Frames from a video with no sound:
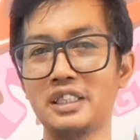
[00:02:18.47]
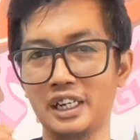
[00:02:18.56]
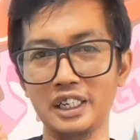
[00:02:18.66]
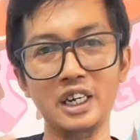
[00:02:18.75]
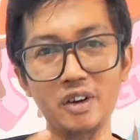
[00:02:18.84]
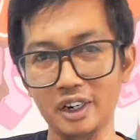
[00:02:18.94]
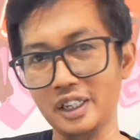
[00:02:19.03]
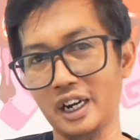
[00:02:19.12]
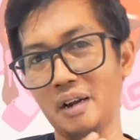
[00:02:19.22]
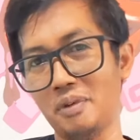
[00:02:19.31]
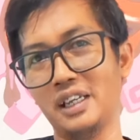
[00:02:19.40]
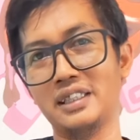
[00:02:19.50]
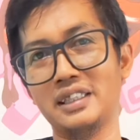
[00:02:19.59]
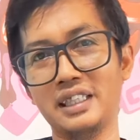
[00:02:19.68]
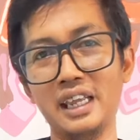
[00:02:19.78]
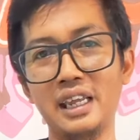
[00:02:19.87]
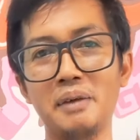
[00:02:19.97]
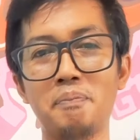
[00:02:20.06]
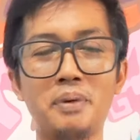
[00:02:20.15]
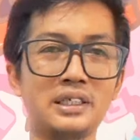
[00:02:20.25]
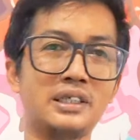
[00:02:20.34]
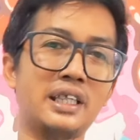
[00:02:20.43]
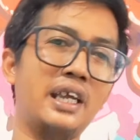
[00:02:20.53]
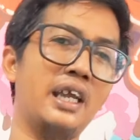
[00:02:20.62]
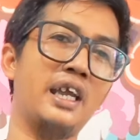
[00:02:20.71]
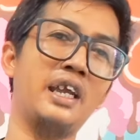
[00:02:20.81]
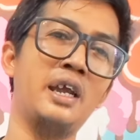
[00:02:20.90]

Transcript: Jadi kalau ada yang namanya Te plus Te